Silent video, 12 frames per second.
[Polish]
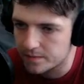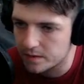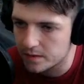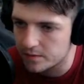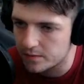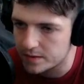
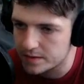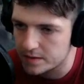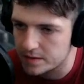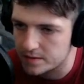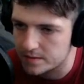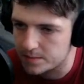Wysadź
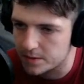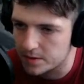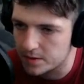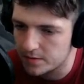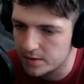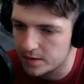
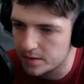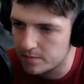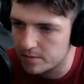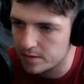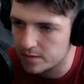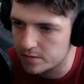zbrojownię,
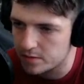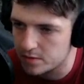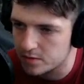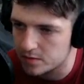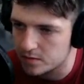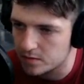by odwrócić
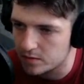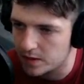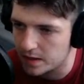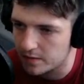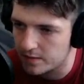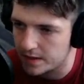
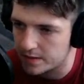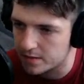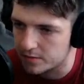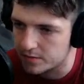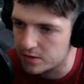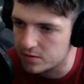uwagę
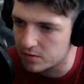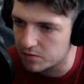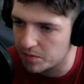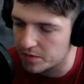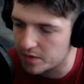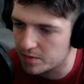wartowników.
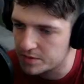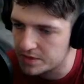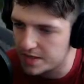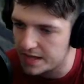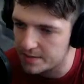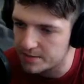Powinno być
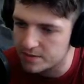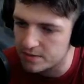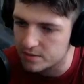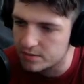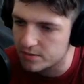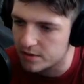najemników.